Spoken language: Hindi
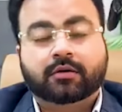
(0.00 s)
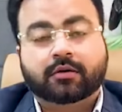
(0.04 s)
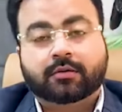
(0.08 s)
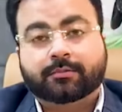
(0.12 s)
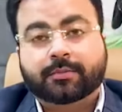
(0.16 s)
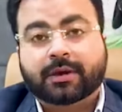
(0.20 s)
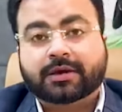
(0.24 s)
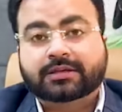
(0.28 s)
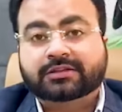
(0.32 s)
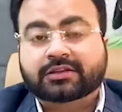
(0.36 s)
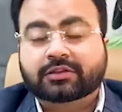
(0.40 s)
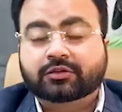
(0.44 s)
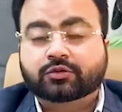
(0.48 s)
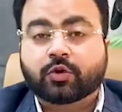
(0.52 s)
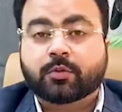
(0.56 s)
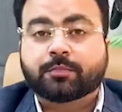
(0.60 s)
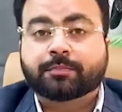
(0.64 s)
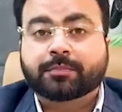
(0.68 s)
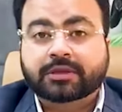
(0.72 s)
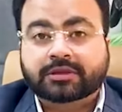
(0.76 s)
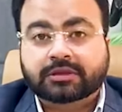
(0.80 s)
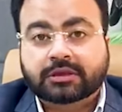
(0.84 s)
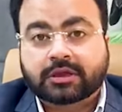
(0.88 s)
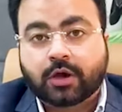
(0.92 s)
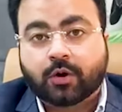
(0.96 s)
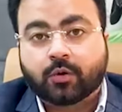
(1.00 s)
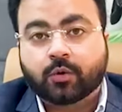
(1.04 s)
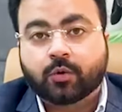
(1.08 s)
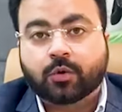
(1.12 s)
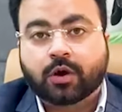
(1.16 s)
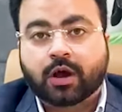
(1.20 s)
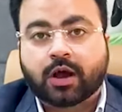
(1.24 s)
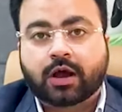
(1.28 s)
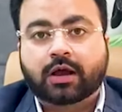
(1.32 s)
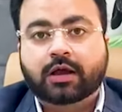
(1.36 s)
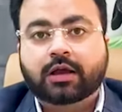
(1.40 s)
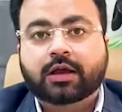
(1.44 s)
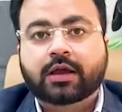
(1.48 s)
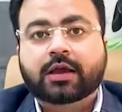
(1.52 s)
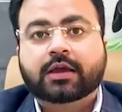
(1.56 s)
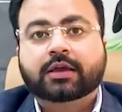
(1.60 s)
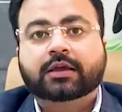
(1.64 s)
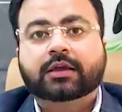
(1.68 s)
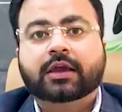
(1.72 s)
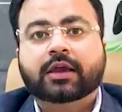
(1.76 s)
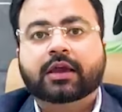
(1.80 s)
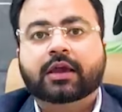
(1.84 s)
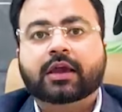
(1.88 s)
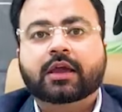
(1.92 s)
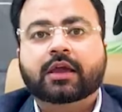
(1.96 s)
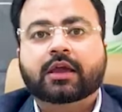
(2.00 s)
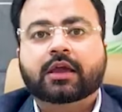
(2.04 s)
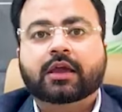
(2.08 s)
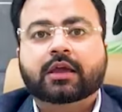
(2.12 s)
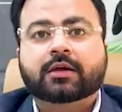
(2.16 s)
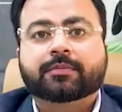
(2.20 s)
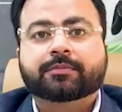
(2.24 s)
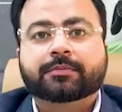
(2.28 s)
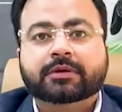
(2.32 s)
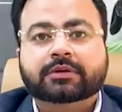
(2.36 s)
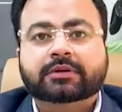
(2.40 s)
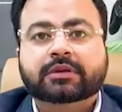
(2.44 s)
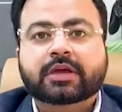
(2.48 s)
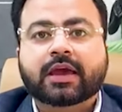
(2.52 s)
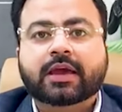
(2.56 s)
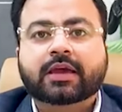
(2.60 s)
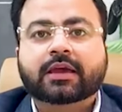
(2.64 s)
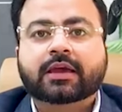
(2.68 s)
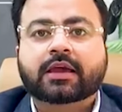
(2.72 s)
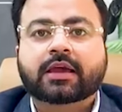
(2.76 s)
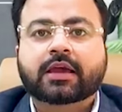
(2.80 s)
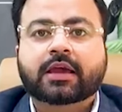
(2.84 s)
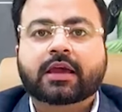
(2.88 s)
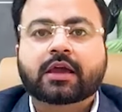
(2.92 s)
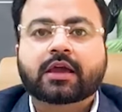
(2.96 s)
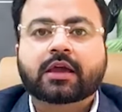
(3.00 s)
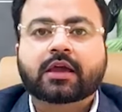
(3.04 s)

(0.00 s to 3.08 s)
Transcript: मैं इस चीज को मिथ कहूंगा कि एक मिथ है कि